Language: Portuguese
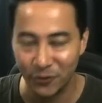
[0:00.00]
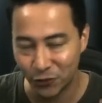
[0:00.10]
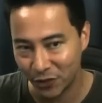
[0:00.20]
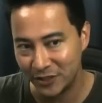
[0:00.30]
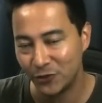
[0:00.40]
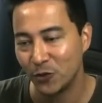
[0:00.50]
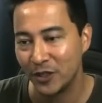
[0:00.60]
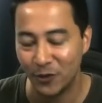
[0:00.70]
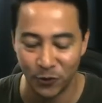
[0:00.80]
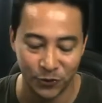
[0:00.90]
Não só nesse jogo
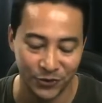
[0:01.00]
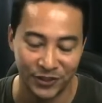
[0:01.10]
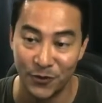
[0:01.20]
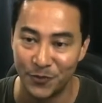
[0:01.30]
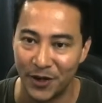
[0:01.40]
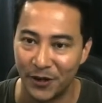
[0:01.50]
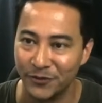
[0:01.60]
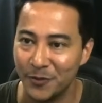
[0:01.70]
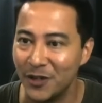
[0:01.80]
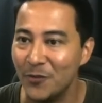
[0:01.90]
aqui contra o São
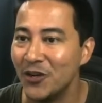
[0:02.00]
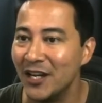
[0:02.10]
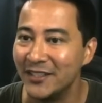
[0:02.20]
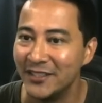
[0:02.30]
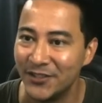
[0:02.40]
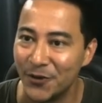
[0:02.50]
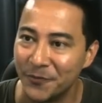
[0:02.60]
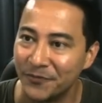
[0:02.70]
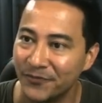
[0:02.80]
Paulo. Vamos dar uma olhada então.